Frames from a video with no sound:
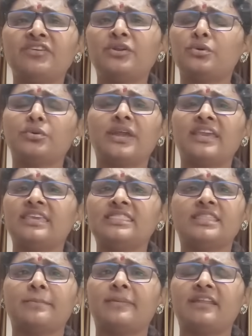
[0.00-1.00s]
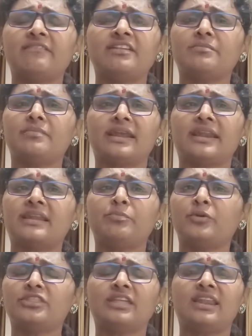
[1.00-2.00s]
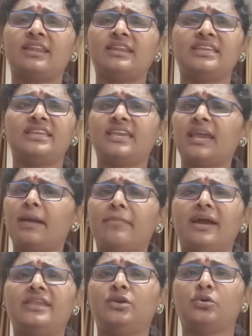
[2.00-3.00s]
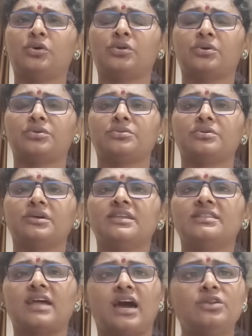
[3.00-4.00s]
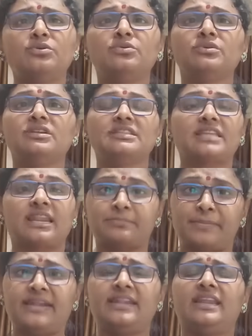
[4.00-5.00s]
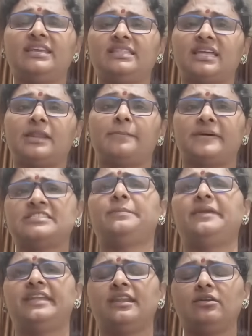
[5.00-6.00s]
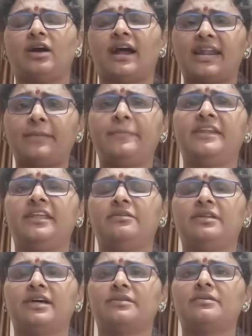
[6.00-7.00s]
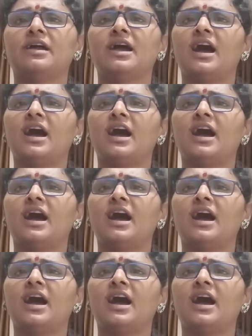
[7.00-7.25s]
ఎవరు కూడా ఇంత బలవన్ మరణం పొందాలని ఏ అమ్మాయి కోరుకోదు తాను తన బిడ్డలు ఇద్దరు పసిబిడ్డలు ఆడబిడ్డలున్నారు